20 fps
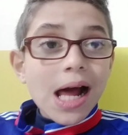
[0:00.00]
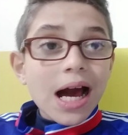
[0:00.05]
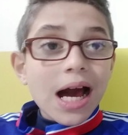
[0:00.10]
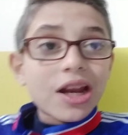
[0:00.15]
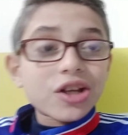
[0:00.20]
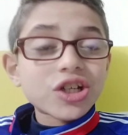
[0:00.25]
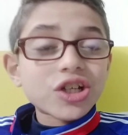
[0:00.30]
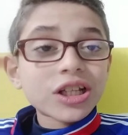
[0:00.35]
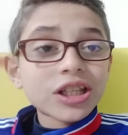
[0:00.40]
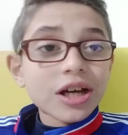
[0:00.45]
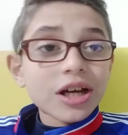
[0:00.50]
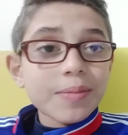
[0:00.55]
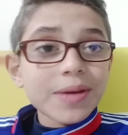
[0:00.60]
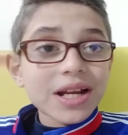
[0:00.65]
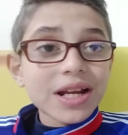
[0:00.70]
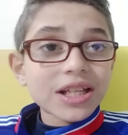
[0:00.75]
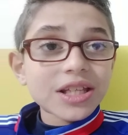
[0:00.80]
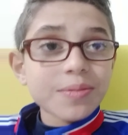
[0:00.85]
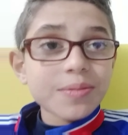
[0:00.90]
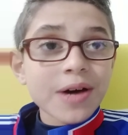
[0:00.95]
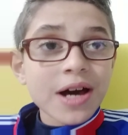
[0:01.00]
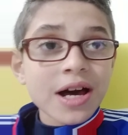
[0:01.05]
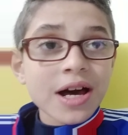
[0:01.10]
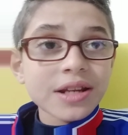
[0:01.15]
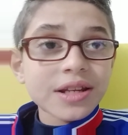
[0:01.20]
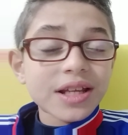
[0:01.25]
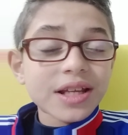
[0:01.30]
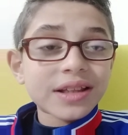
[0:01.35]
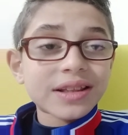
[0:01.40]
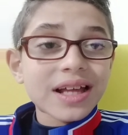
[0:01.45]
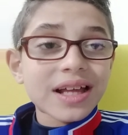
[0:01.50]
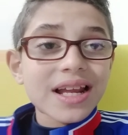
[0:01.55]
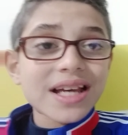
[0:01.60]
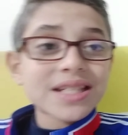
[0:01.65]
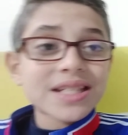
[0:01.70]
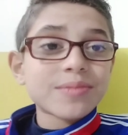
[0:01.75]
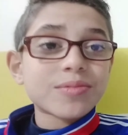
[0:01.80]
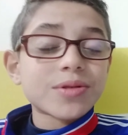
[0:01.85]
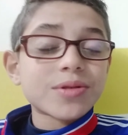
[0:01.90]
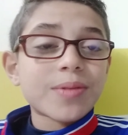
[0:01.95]
علشان تعملها دي بقى ان انت
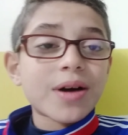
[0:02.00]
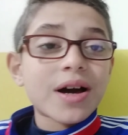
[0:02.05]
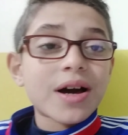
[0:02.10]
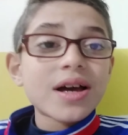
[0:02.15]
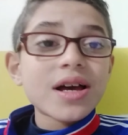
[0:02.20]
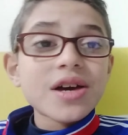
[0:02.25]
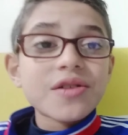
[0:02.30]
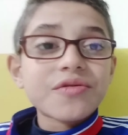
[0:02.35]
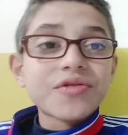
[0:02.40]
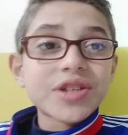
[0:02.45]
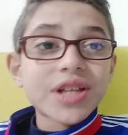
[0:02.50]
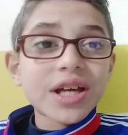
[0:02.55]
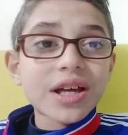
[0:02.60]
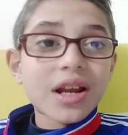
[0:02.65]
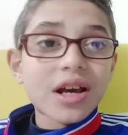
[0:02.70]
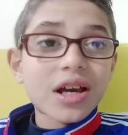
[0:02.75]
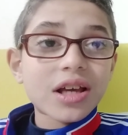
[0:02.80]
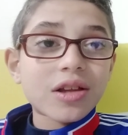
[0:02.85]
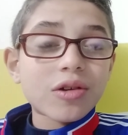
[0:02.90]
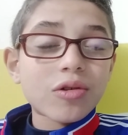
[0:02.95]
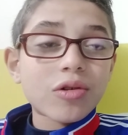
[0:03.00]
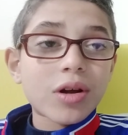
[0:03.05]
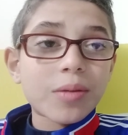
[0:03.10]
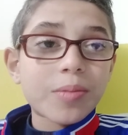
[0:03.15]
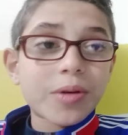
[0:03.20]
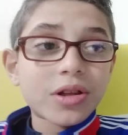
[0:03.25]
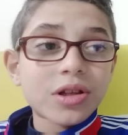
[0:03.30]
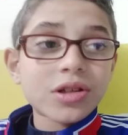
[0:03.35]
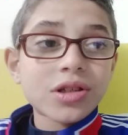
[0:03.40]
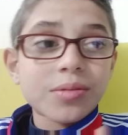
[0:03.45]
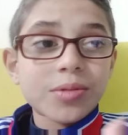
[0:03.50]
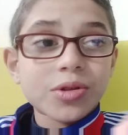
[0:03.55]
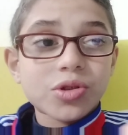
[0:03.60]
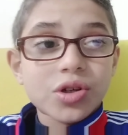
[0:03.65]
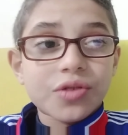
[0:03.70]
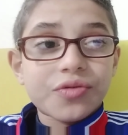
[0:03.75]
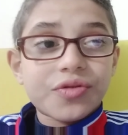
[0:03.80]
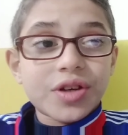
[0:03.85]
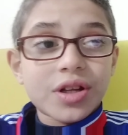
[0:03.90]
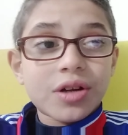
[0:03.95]
لازم تبقى في دايرة كده لونها ابيضة زي ما انتوا
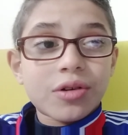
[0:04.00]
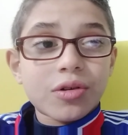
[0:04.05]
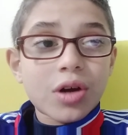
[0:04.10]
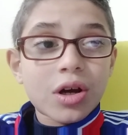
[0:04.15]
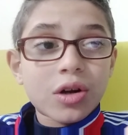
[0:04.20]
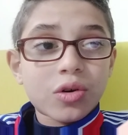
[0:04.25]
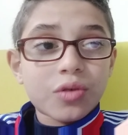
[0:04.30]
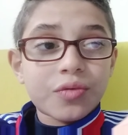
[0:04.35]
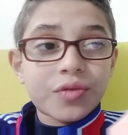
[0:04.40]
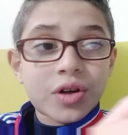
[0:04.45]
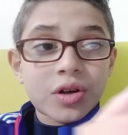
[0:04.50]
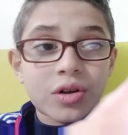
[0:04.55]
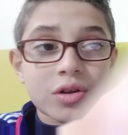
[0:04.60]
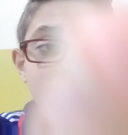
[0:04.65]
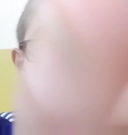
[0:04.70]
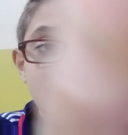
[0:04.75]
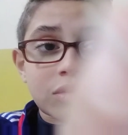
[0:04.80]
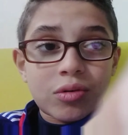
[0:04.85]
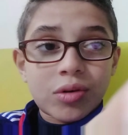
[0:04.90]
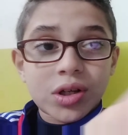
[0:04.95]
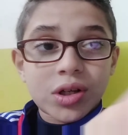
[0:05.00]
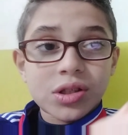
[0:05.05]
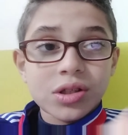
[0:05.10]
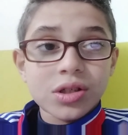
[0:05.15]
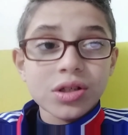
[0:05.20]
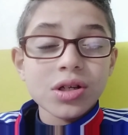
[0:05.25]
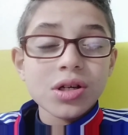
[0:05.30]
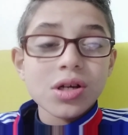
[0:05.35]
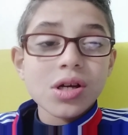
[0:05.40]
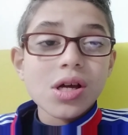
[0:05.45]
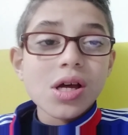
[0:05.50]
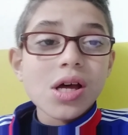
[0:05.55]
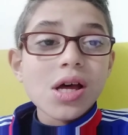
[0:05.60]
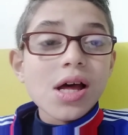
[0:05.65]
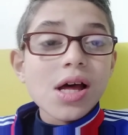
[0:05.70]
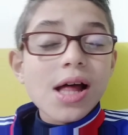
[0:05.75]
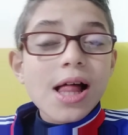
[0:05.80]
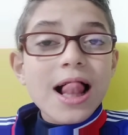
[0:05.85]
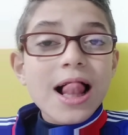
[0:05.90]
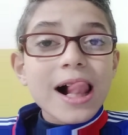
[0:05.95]
شايفينها وراها في الخريطة دلوقتي
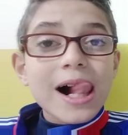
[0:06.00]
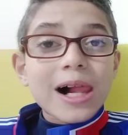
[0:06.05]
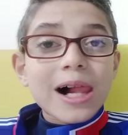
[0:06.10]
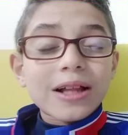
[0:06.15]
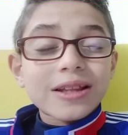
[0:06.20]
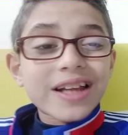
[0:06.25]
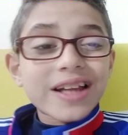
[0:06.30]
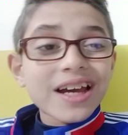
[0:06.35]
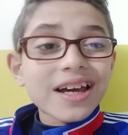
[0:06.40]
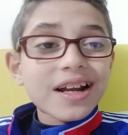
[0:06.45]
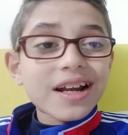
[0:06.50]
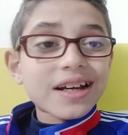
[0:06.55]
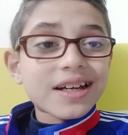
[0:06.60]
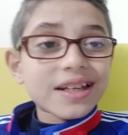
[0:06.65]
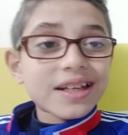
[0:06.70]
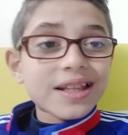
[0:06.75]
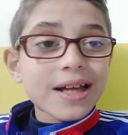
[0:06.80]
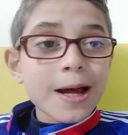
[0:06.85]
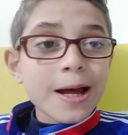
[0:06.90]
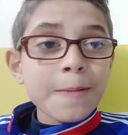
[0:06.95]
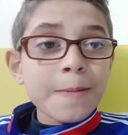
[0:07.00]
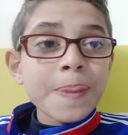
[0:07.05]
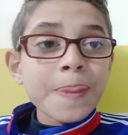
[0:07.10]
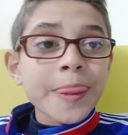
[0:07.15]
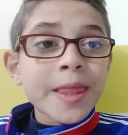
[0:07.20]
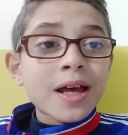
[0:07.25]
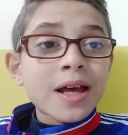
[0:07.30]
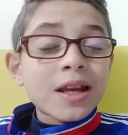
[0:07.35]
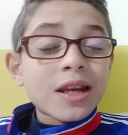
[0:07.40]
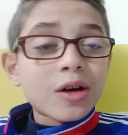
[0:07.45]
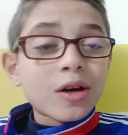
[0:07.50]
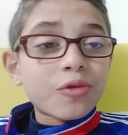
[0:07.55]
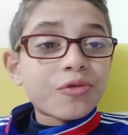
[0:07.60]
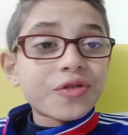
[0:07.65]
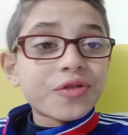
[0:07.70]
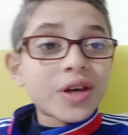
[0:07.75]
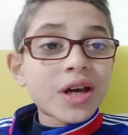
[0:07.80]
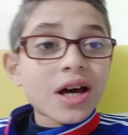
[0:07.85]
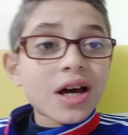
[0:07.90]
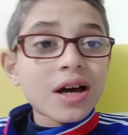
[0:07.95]
دايرة كده لو
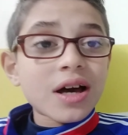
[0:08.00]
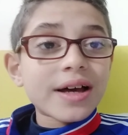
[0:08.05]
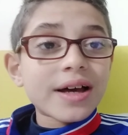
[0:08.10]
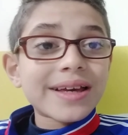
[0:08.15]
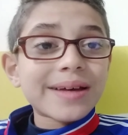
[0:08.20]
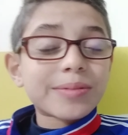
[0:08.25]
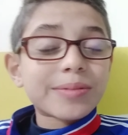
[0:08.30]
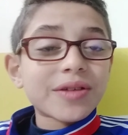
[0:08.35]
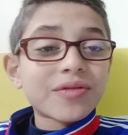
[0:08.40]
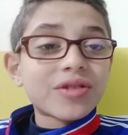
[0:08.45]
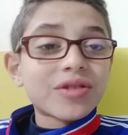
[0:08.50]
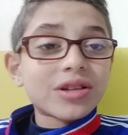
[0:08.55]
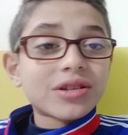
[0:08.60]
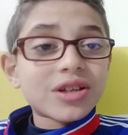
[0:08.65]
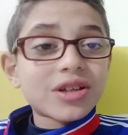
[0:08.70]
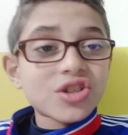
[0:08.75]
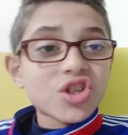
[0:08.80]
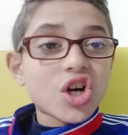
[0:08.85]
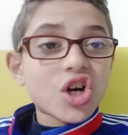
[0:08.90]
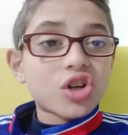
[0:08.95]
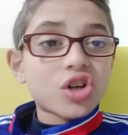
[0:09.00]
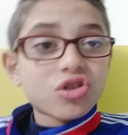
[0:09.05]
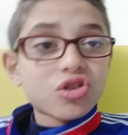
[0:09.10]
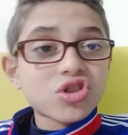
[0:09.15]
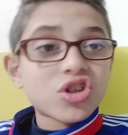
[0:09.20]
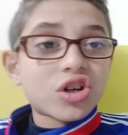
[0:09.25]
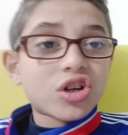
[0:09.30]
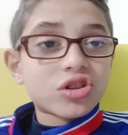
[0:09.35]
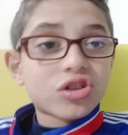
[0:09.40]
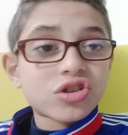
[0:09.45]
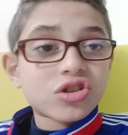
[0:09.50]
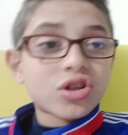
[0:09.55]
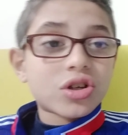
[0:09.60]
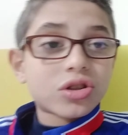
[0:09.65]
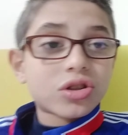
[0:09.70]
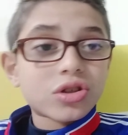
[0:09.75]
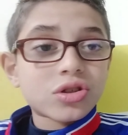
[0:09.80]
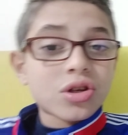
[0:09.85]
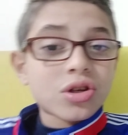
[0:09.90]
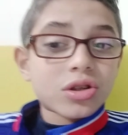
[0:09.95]
فيها هي بتفضل تصغر تصغر تصغر
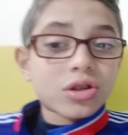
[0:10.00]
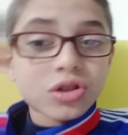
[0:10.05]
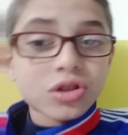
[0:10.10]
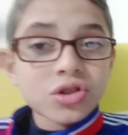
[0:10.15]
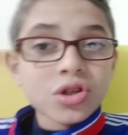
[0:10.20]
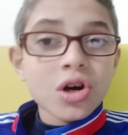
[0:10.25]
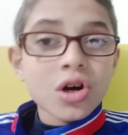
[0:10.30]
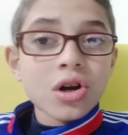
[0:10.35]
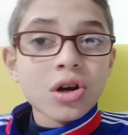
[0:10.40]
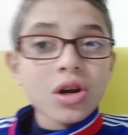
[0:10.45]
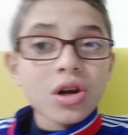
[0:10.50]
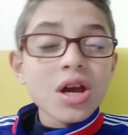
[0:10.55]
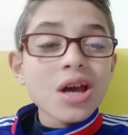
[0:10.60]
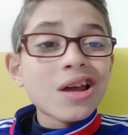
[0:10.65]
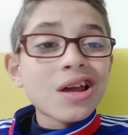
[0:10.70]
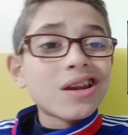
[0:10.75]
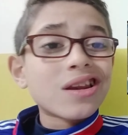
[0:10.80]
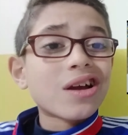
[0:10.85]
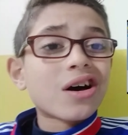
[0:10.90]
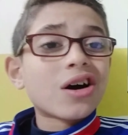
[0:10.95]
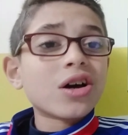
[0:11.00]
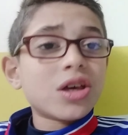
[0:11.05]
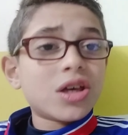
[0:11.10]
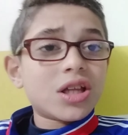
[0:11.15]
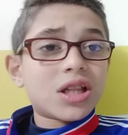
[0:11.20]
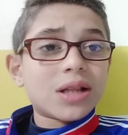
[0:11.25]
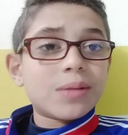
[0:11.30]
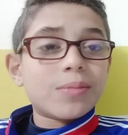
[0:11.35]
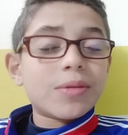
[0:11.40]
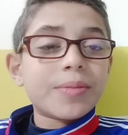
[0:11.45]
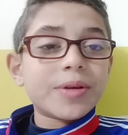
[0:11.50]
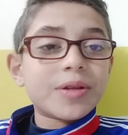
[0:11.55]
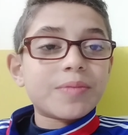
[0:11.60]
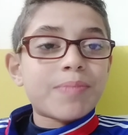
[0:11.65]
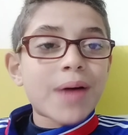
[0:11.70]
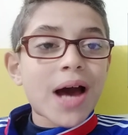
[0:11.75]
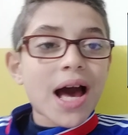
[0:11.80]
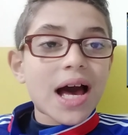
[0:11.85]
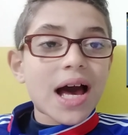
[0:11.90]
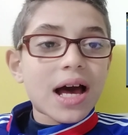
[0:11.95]
تصغر تصغر لغاية لما
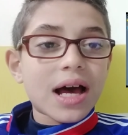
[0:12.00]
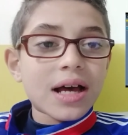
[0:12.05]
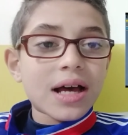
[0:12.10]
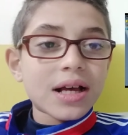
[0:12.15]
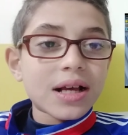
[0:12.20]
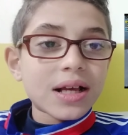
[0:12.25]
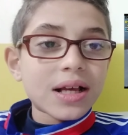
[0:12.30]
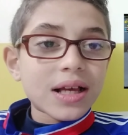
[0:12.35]
بتبقى